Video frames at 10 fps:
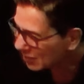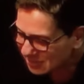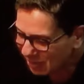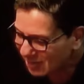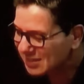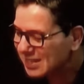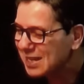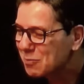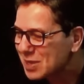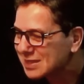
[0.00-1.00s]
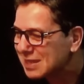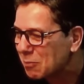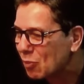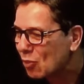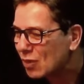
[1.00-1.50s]
nossa, que lembrança
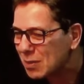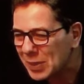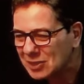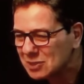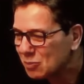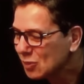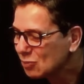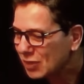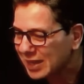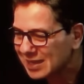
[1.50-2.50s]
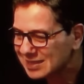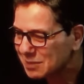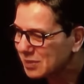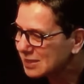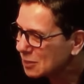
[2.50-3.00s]
boa, eu aprendi muito naquelas
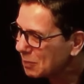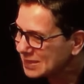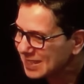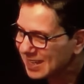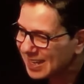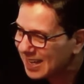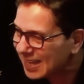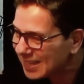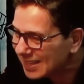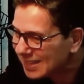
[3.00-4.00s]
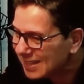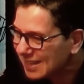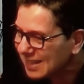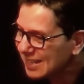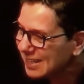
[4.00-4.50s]
semanas que eu passei lá,
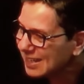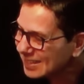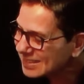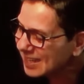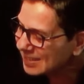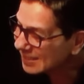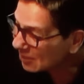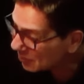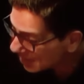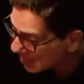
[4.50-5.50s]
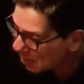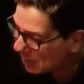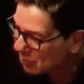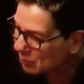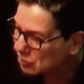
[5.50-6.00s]
etc. Então, é
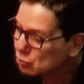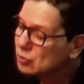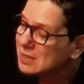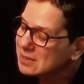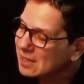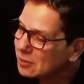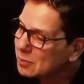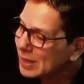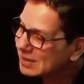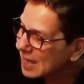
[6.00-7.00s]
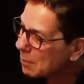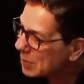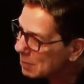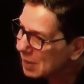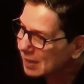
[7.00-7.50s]
uma, uma sugestão e uma ideia
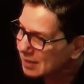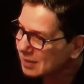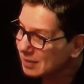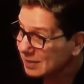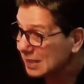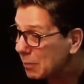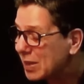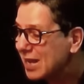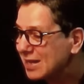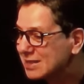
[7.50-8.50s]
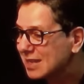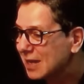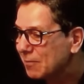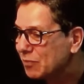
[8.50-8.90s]
bem bacana que dá para realizar.